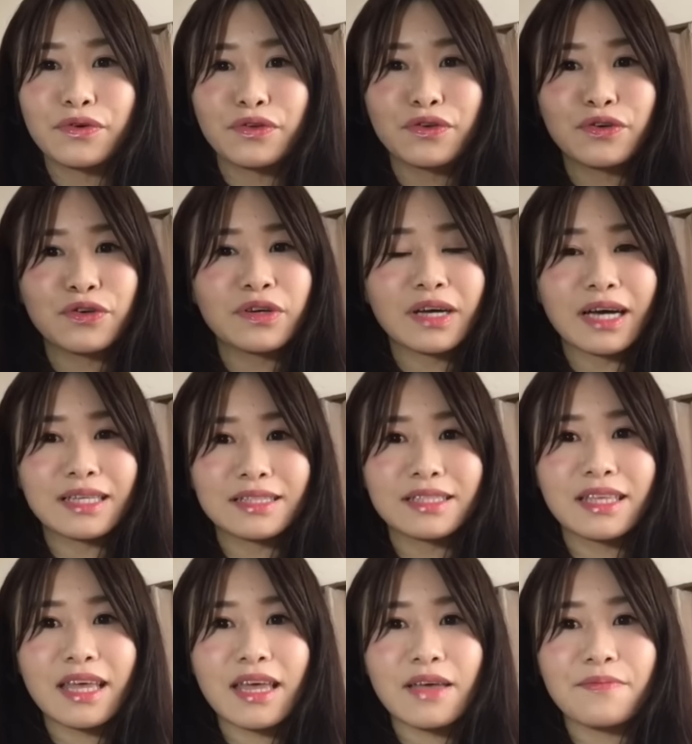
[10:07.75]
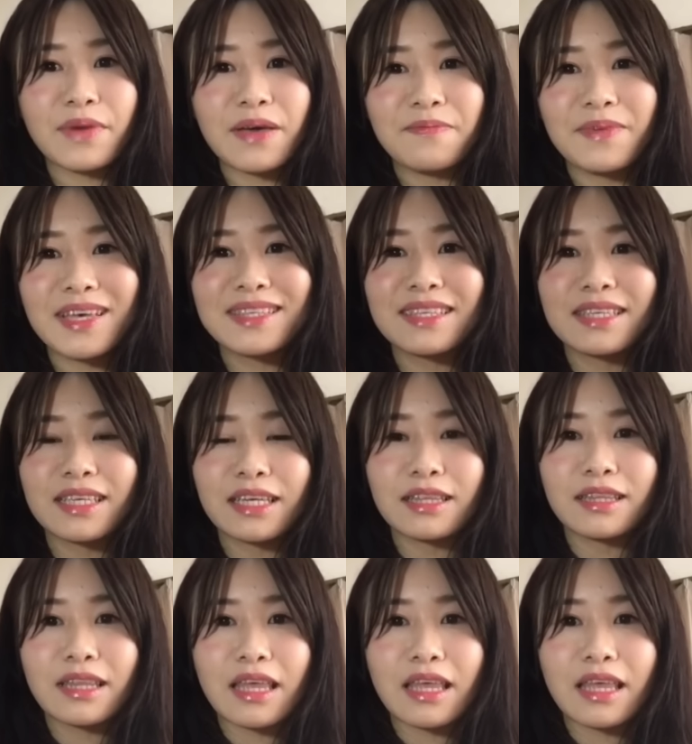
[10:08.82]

ういう感じでマイペースにやっ